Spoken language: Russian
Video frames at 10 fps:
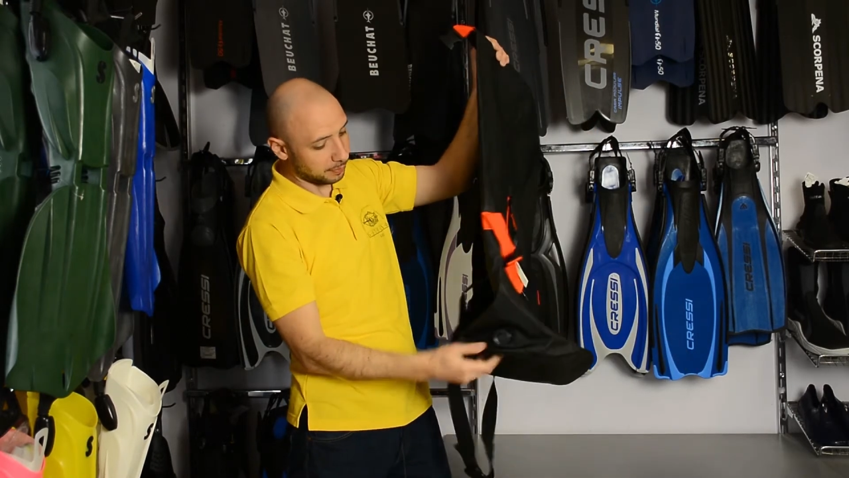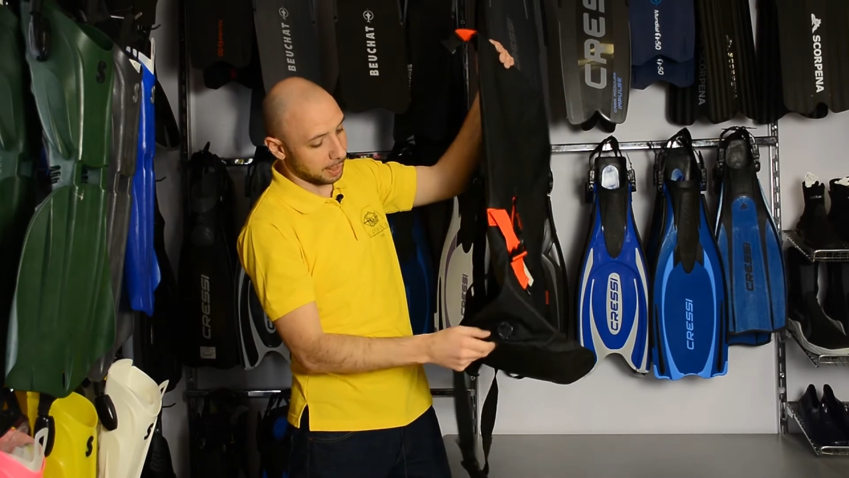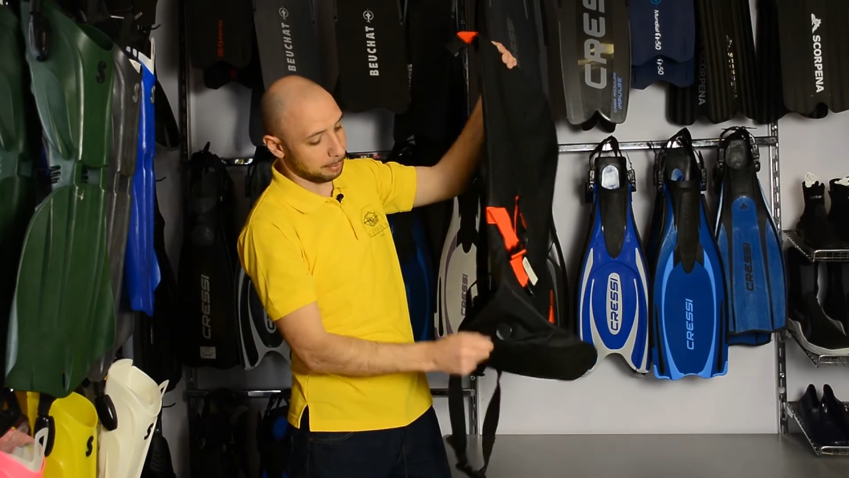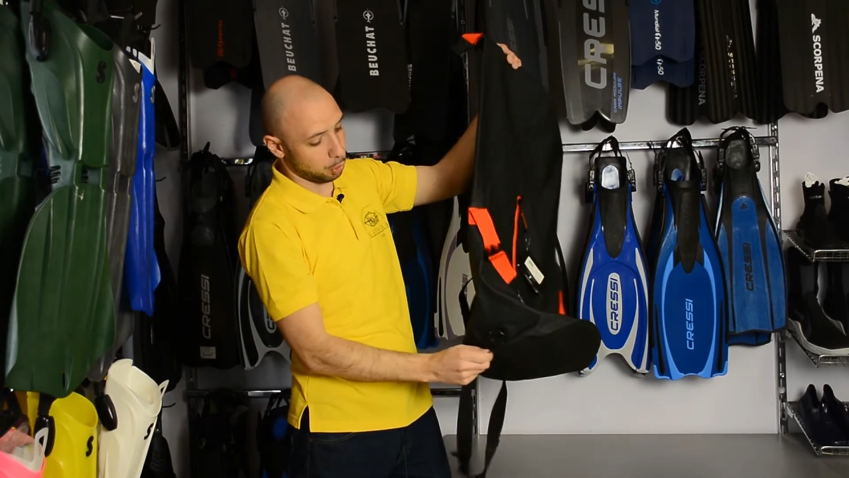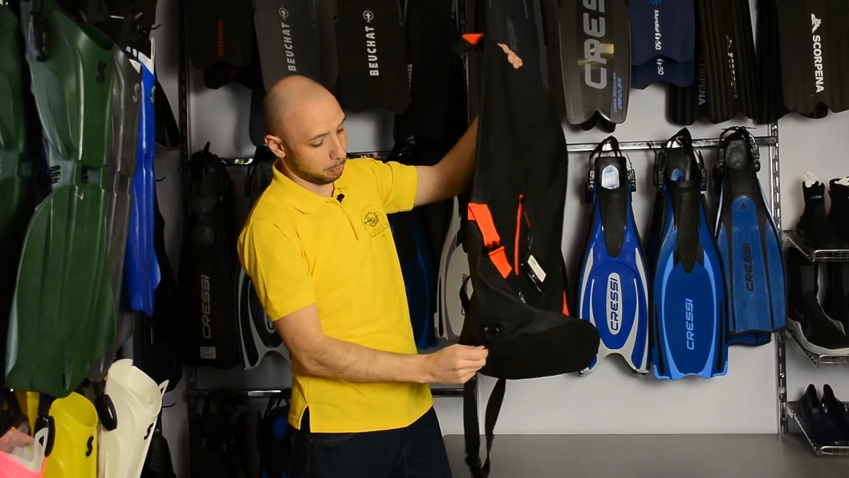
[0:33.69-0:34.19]

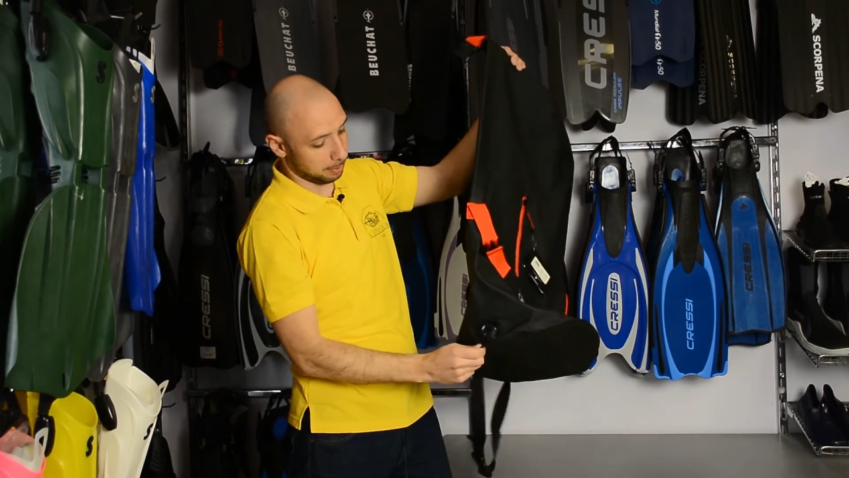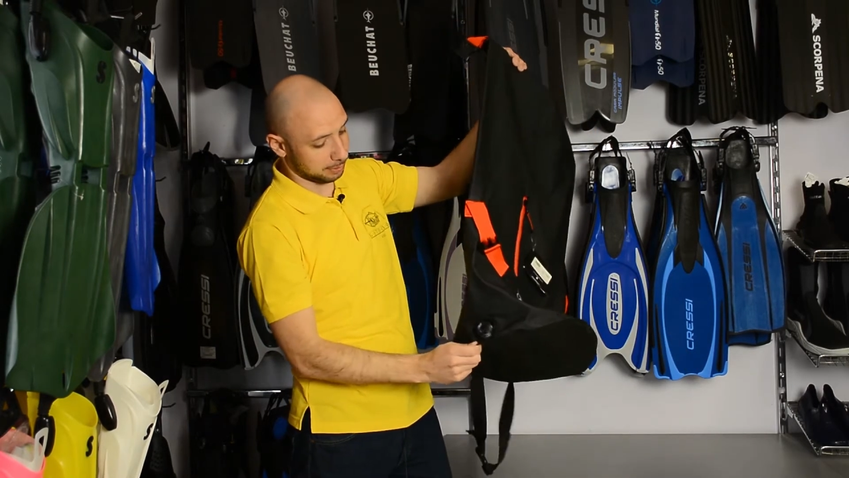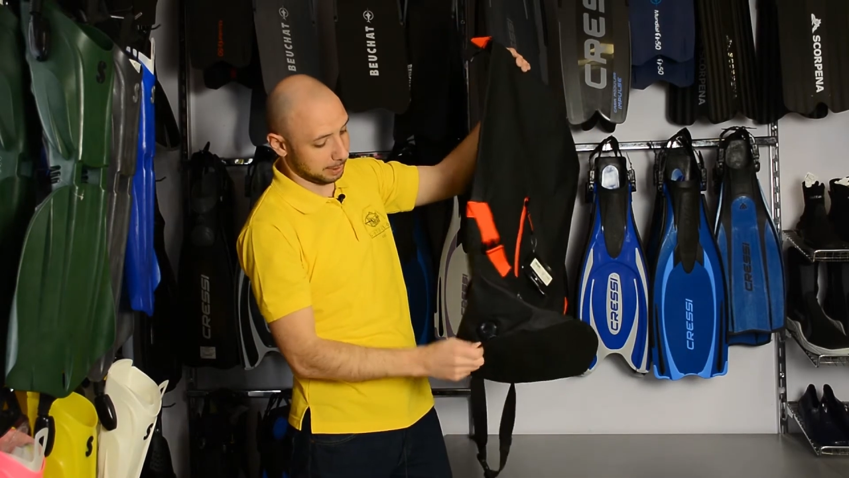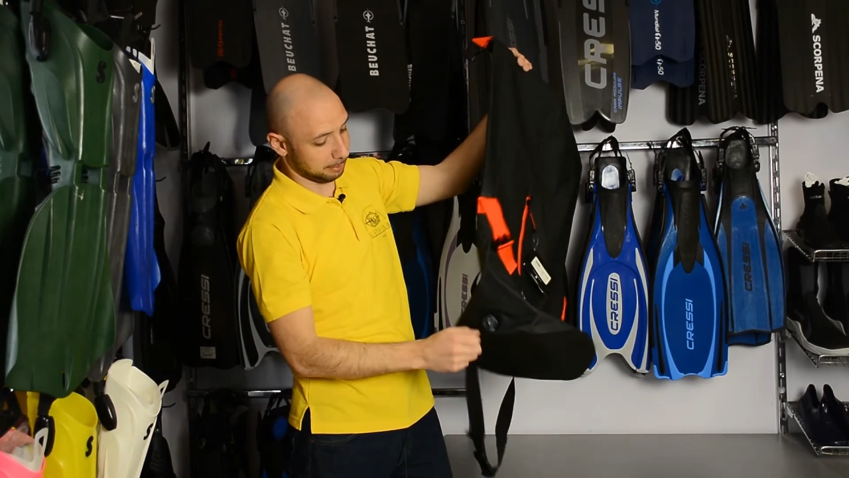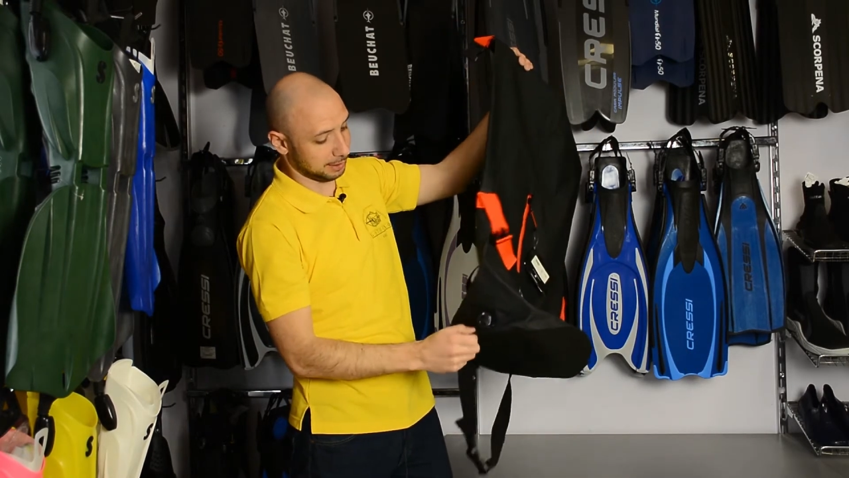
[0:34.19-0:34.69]
объемом
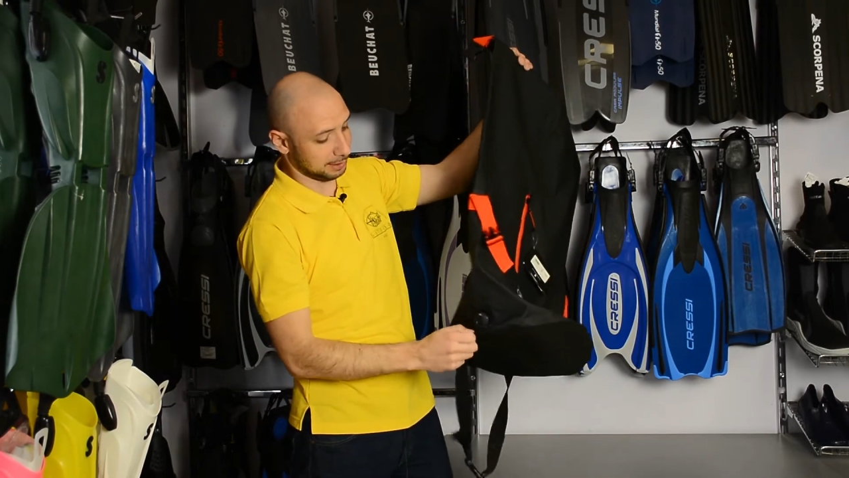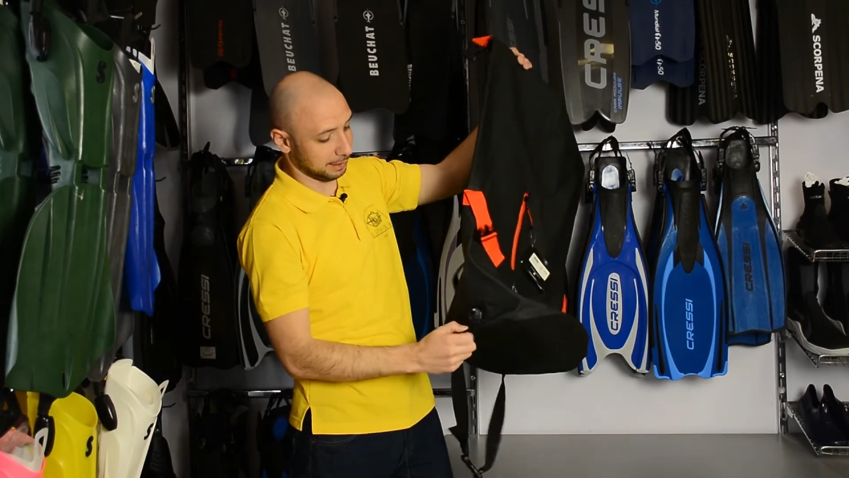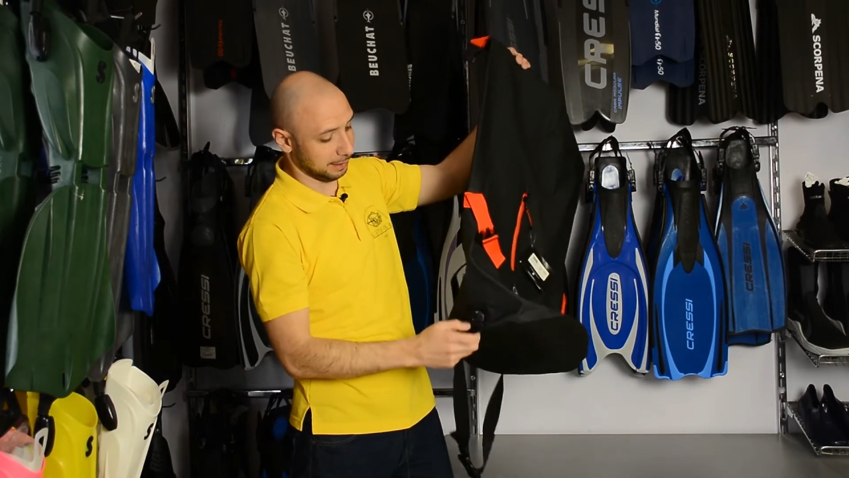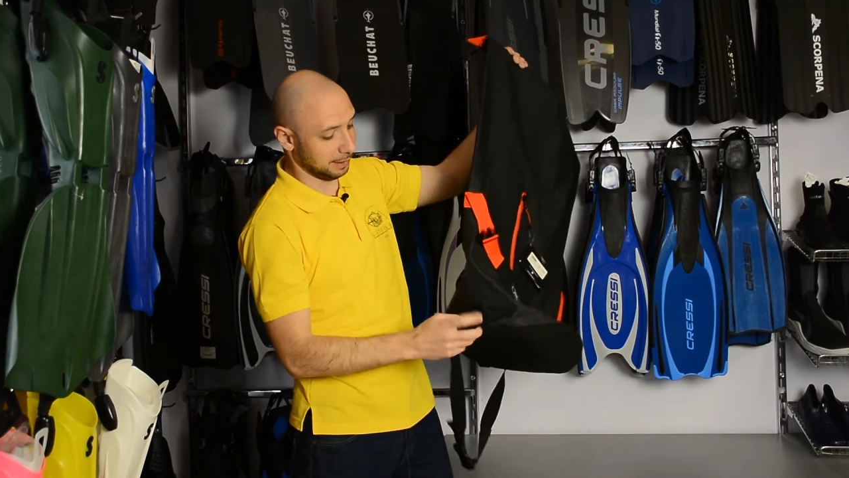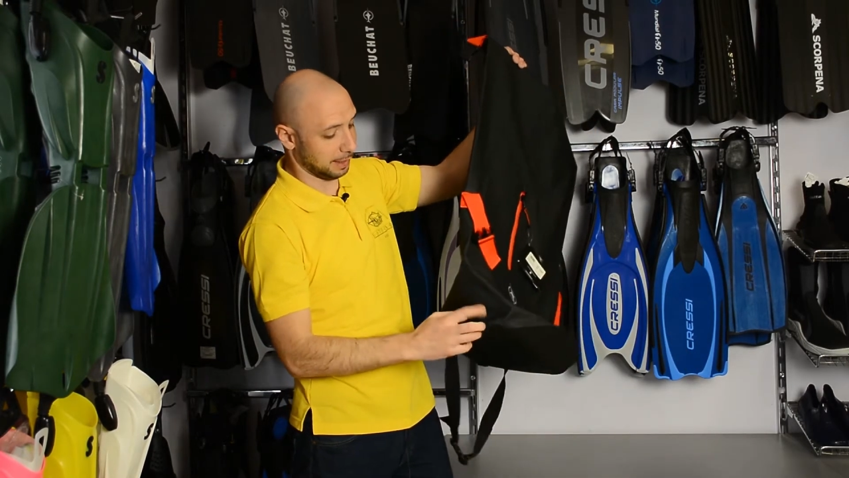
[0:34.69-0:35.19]

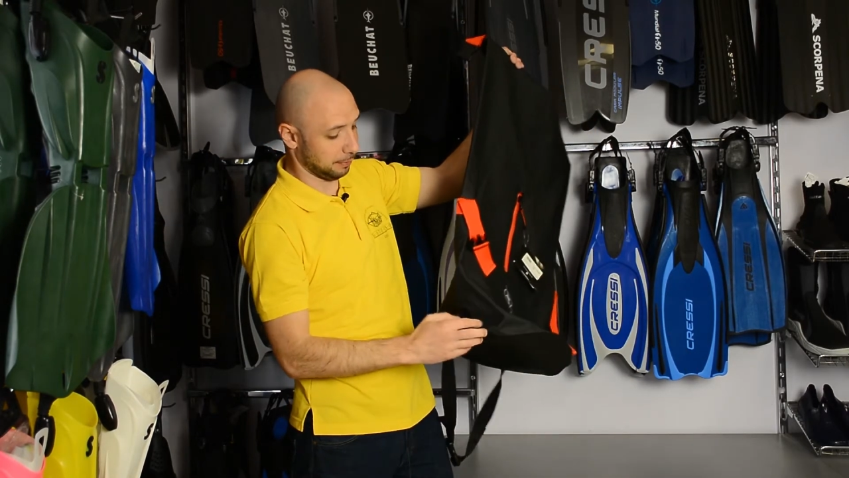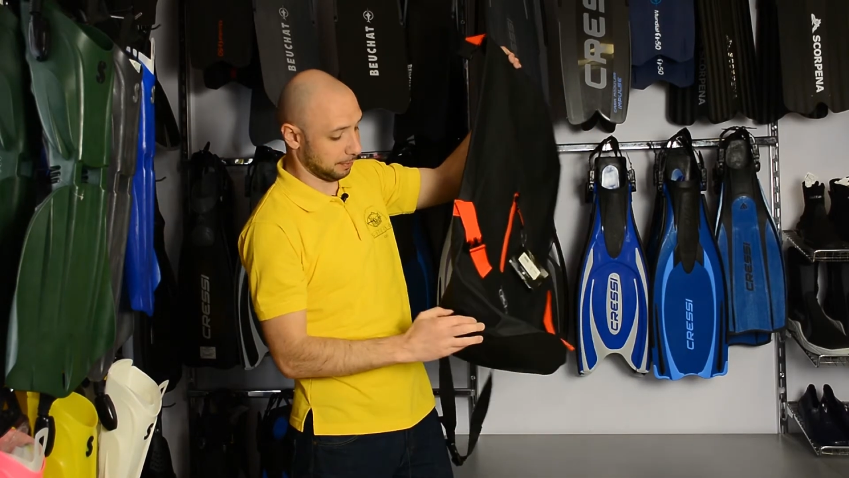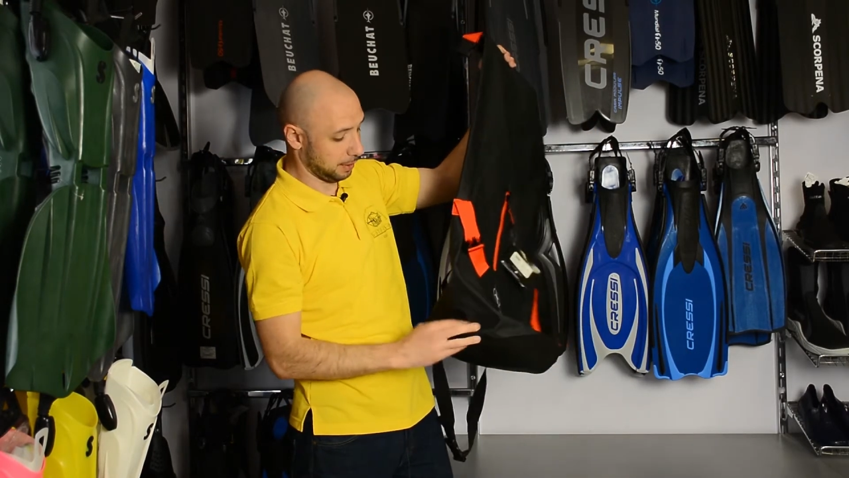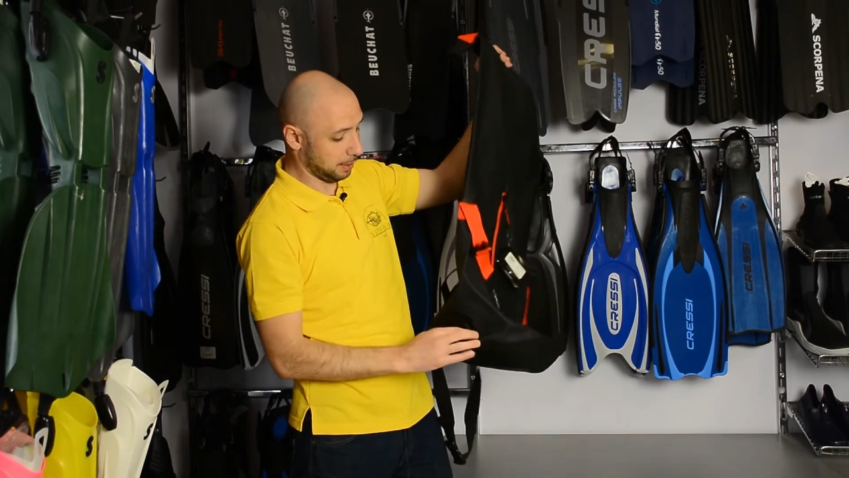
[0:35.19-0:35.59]
70 литров.